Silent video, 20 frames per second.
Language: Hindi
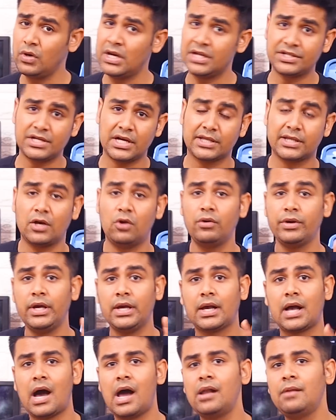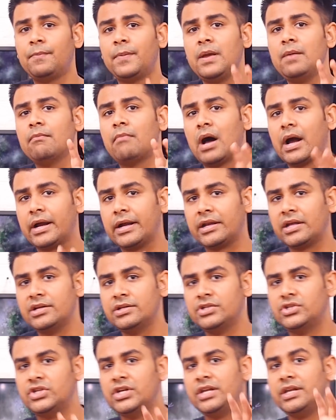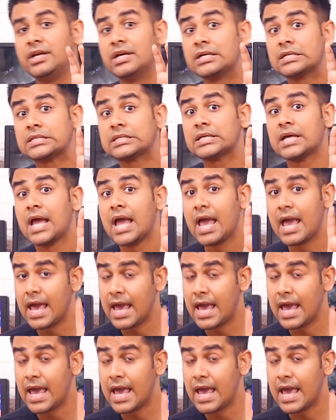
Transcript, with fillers: बोलना चाहता हूं कि कार्ल पी मार्केटिंग जीनियस